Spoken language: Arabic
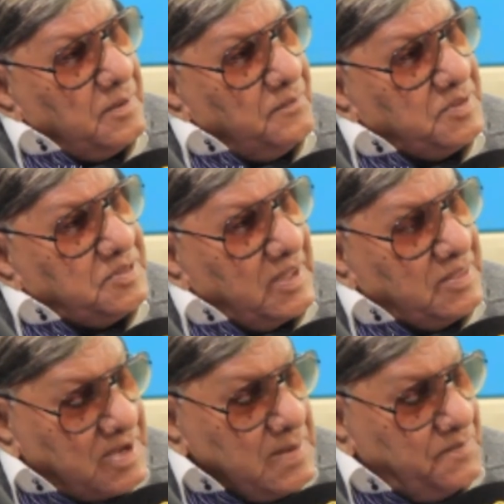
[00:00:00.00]

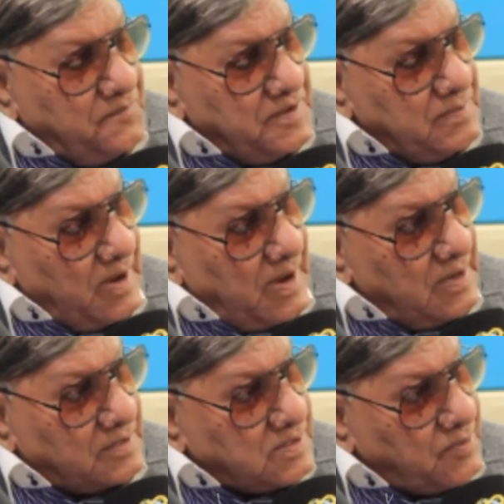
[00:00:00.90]
بالتدريب في
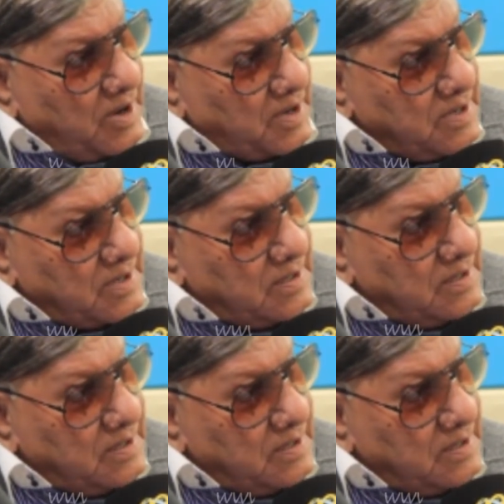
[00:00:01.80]
مجلة صباح الخير